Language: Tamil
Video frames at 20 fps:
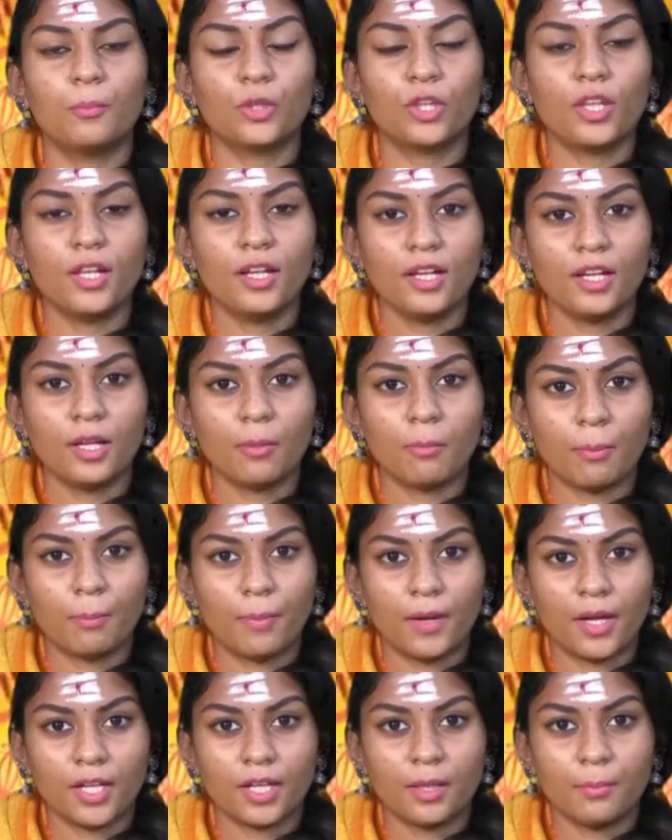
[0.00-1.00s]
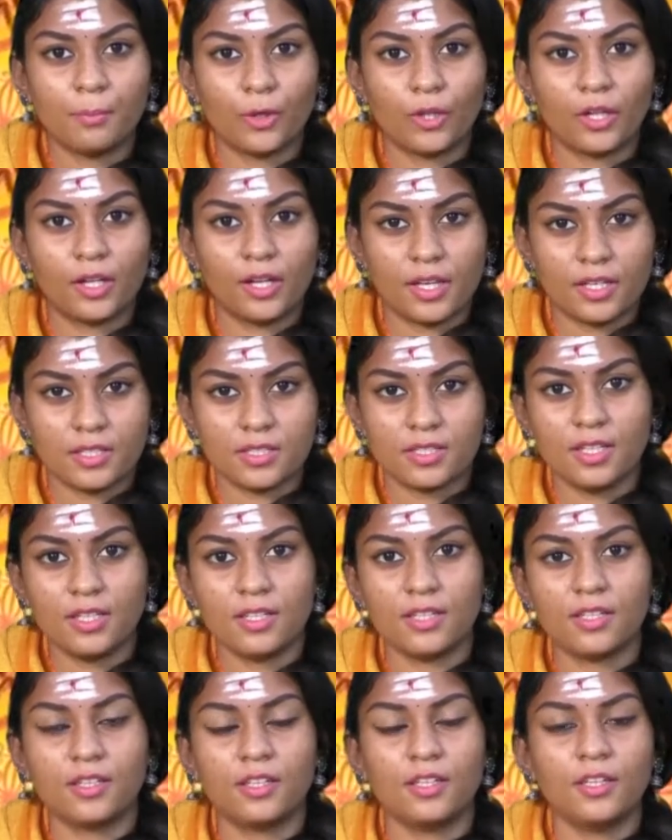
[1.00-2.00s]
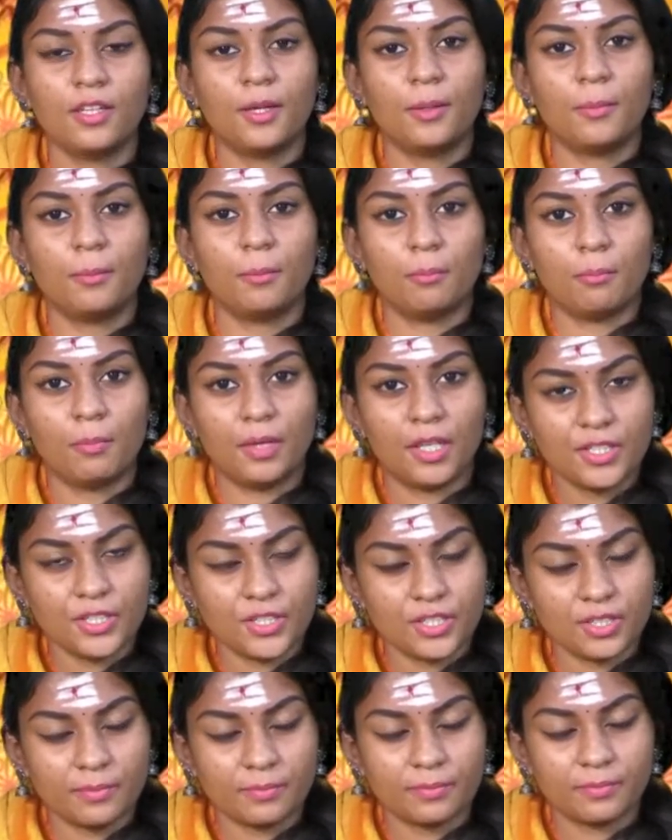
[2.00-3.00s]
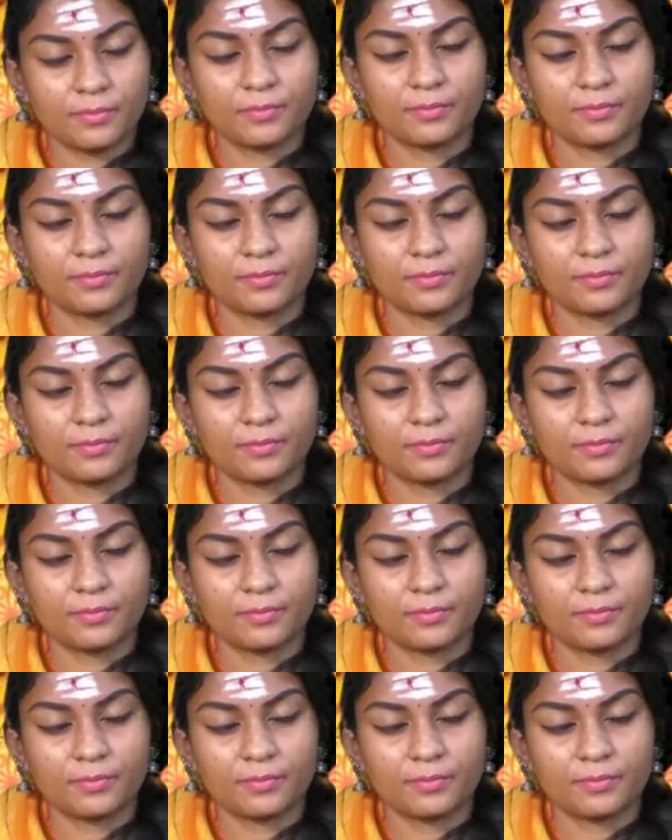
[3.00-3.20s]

முதல்ல நம்ம பார்க்க போற ராசி மேஷம்